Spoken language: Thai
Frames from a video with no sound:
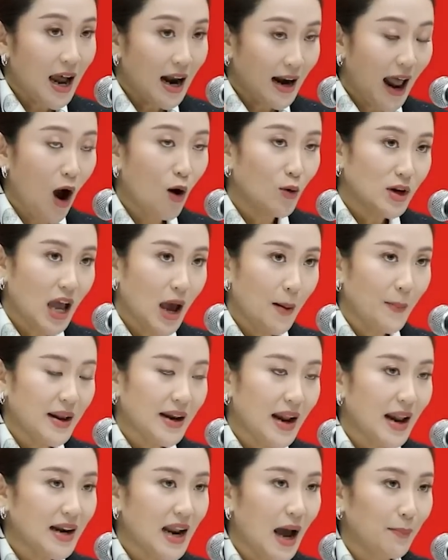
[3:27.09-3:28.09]
เราเนี่ยเป็น
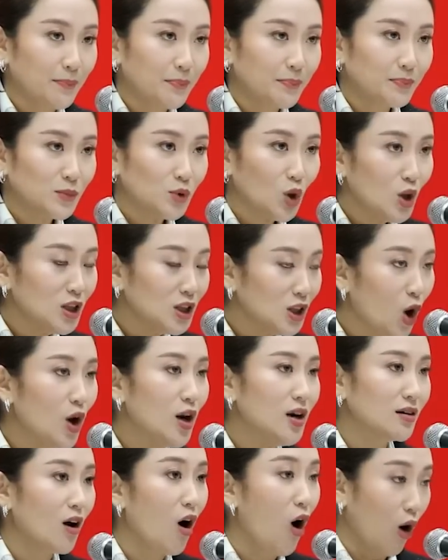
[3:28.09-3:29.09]
อันดับต้
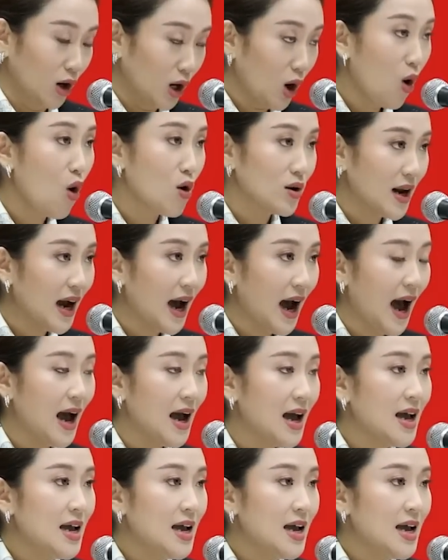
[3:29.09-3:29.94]
นๆของโลกนะคะ